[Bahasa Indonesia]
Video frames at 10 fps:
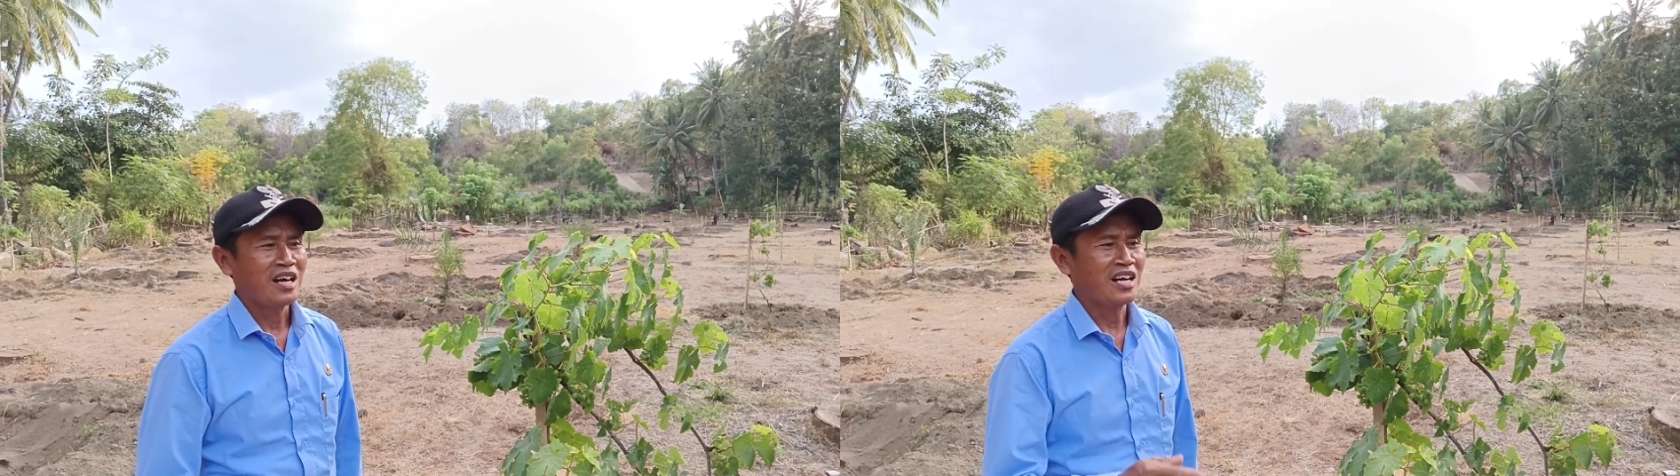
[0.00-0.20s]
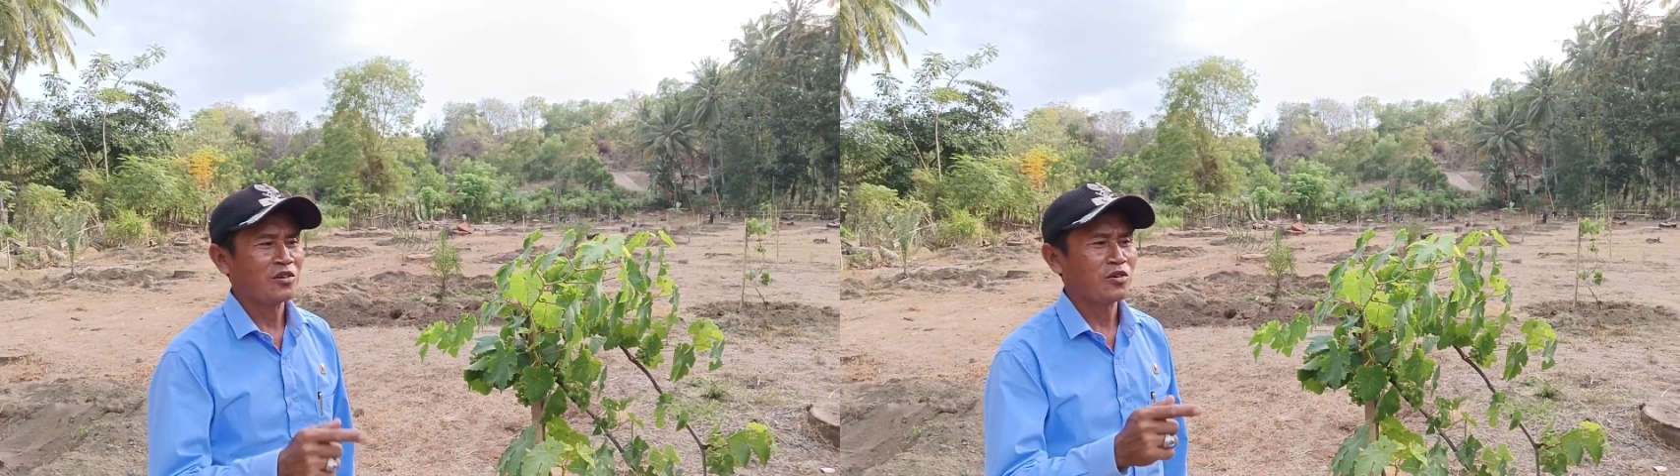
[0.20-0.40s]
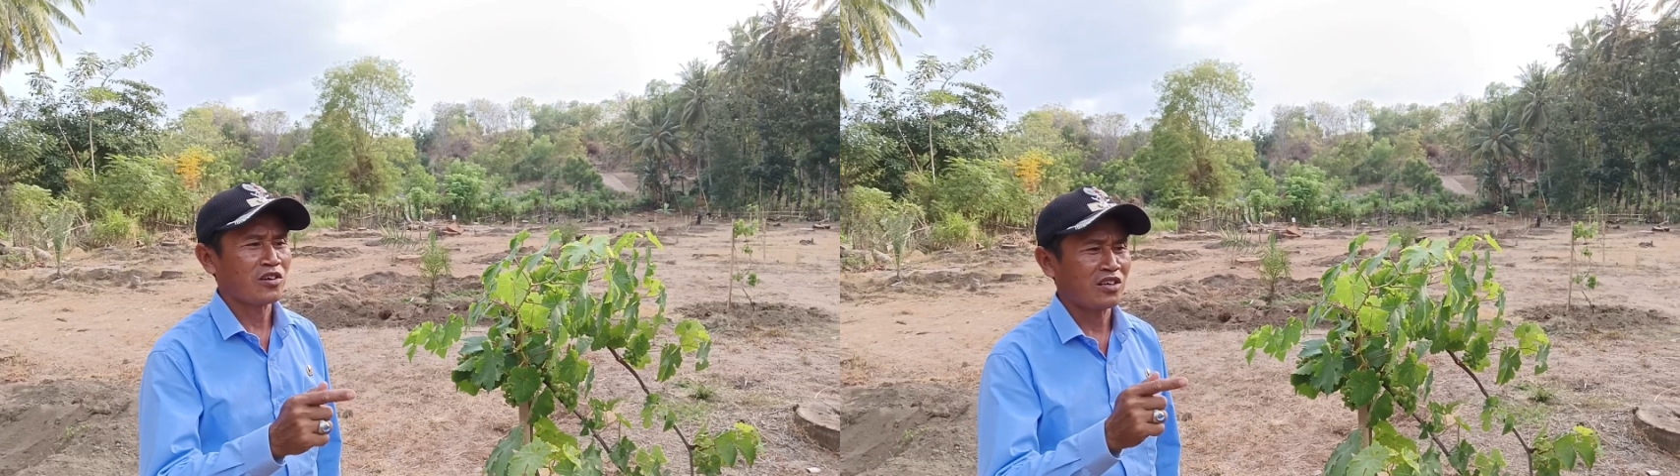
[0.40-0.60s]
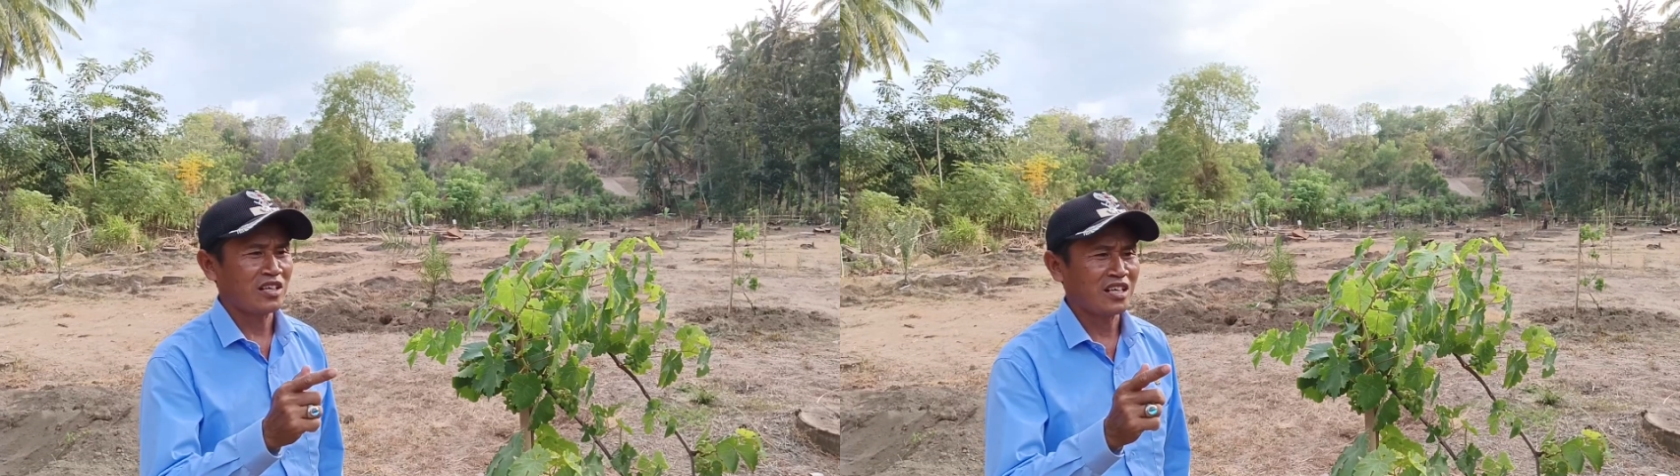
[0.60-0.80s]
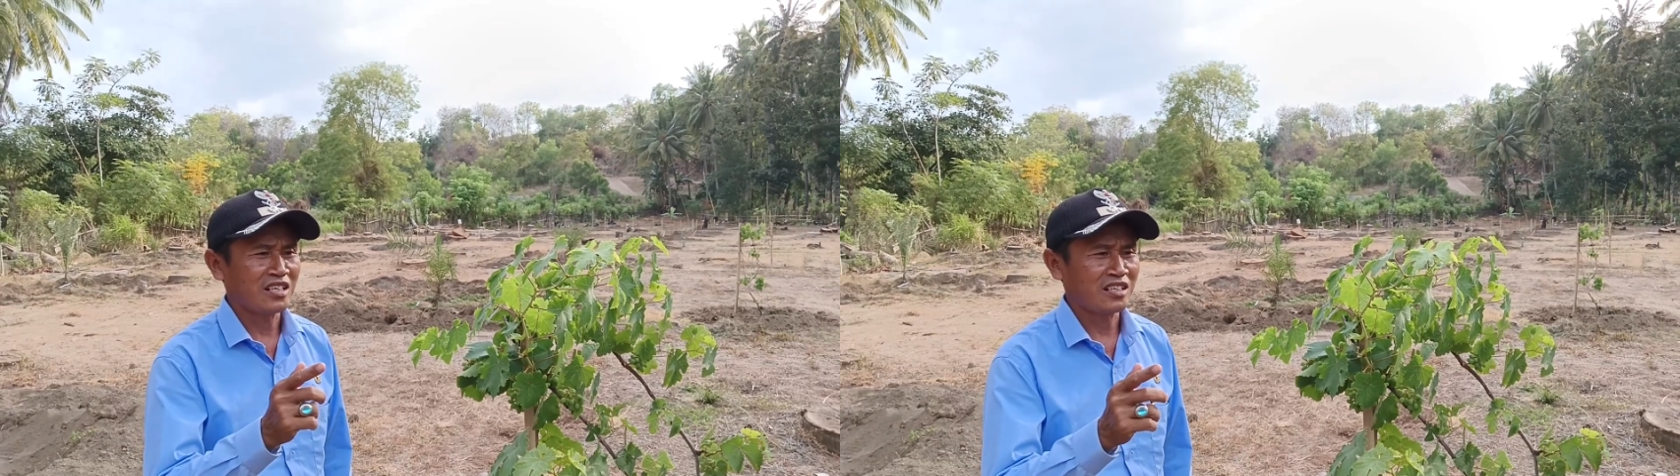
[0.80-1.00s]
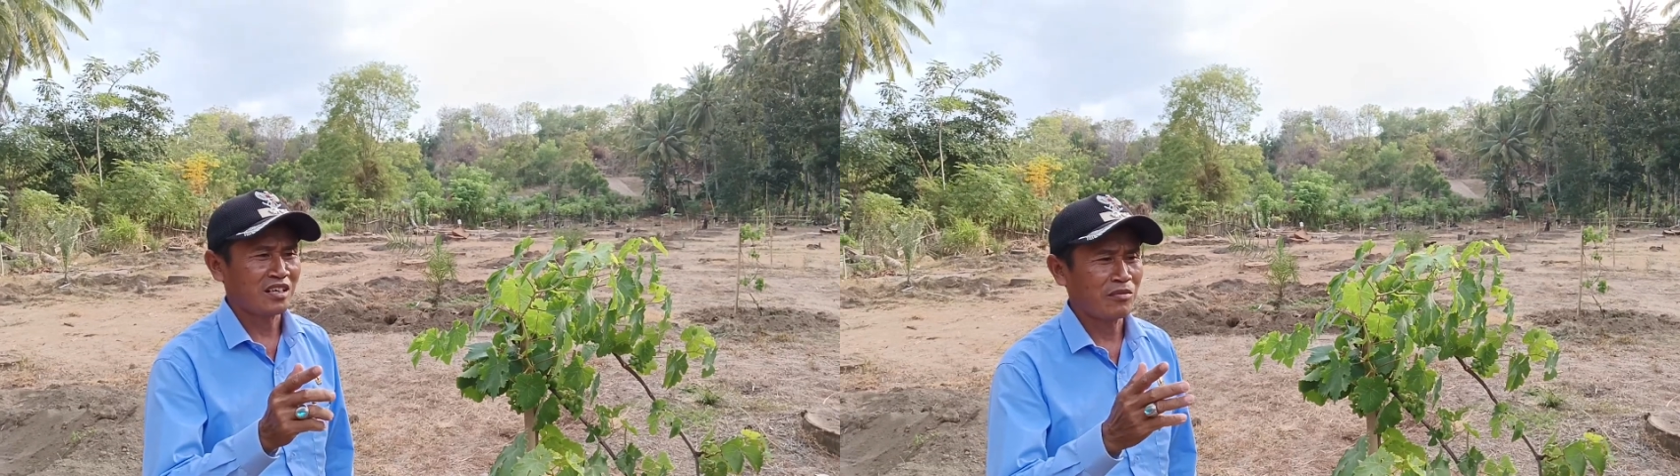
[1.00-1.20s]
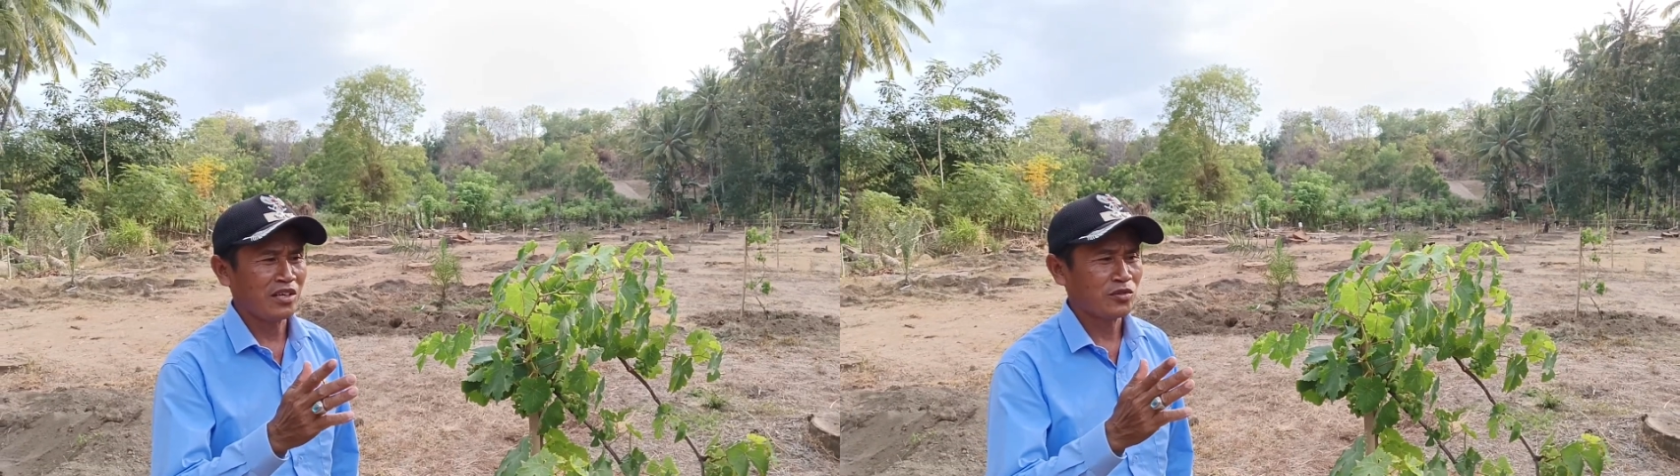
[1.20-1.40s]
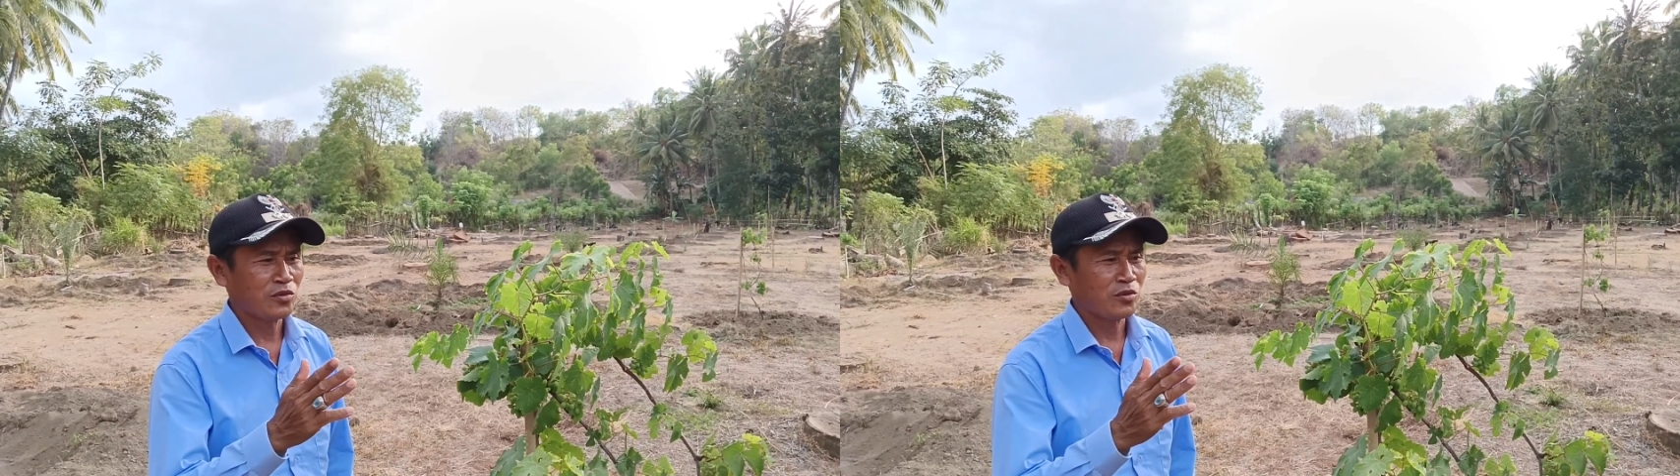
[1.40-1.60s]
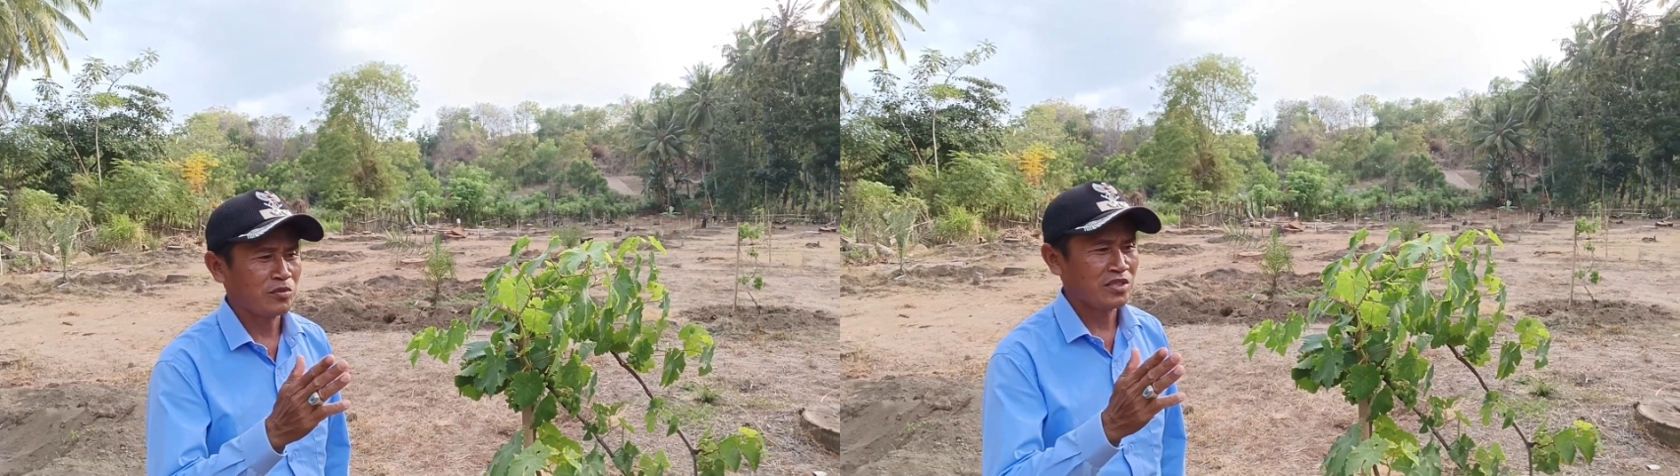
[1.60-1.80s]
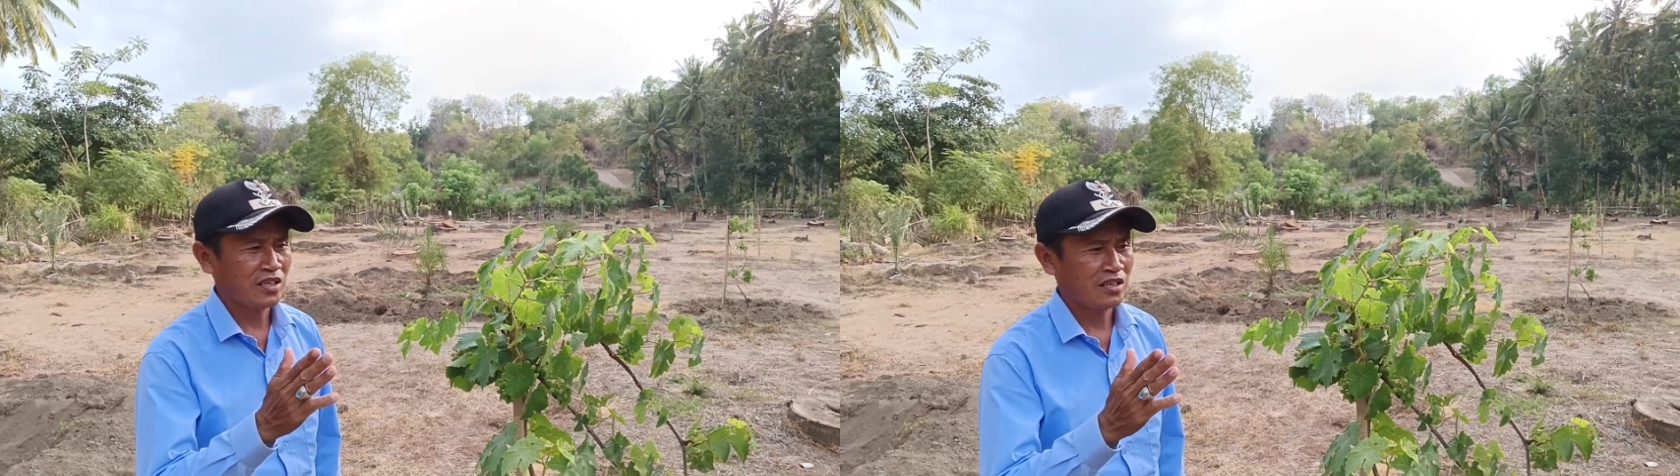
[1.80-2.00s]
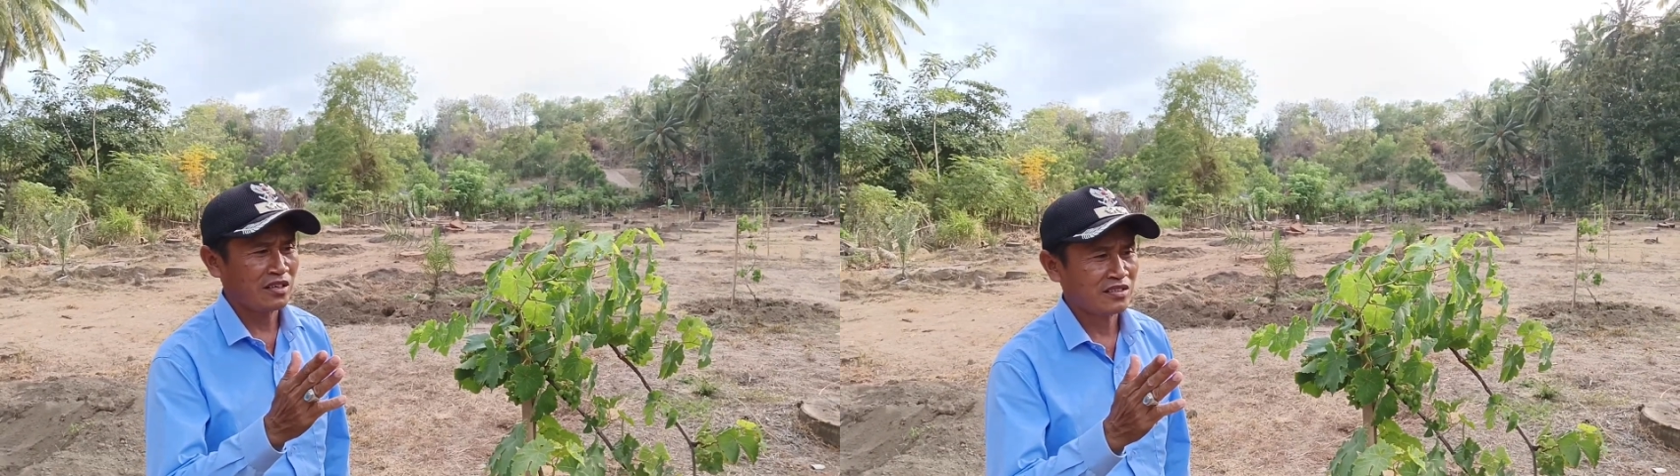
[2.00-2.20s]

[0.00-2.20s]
anggur yang termasuk bisa